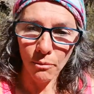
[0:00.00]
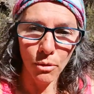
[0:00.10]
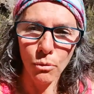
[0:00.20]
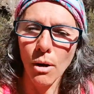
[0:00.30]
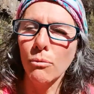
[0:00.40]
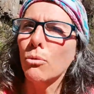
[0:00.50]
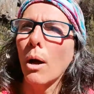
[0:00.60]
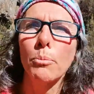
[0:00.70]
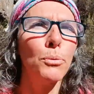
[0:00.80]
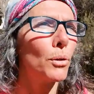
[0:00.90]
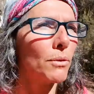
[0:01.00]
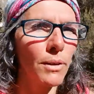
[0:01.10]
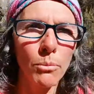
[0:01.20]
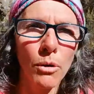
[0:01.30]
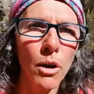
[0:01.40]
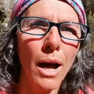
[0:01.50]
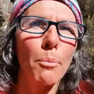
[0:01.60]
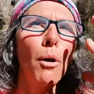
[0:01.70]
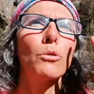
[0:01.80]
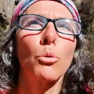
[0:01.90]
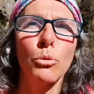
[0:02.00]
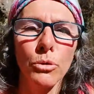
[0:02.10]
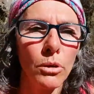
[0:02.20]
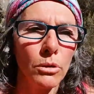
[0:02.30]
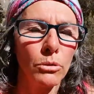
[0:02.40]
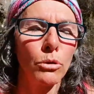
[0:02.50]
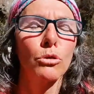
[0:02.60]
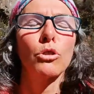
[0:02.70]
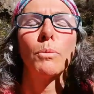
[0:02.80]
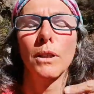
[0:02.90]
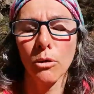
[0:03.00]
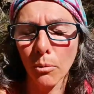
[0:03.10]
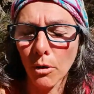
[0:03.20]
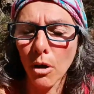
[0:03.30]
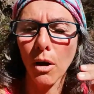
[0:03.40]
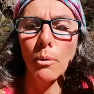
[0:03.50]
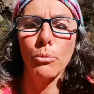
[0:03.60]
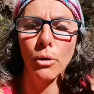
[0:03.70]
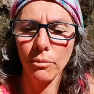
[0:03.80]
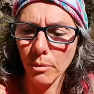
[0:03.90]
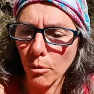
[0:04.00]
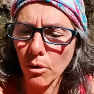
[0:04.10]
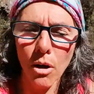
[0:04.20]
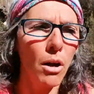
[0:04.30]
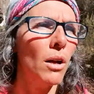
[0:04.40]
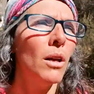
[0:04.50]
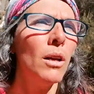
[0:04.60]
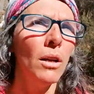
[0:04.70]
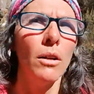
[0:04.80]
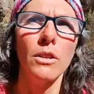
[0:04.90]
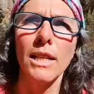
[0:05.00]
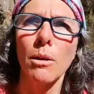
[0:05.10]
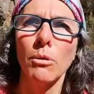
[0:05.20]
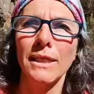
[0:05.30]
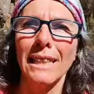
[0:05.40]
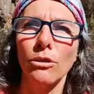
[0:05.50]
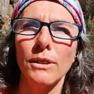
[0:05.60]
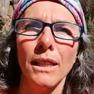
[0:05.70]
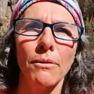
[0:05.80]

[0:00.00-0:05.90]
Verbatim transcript: vouloir purifier mon corps, à prendre conscience de ce que je mettais dans mon corps, à purifier mon corps. Euh, j'ai commencé à sentir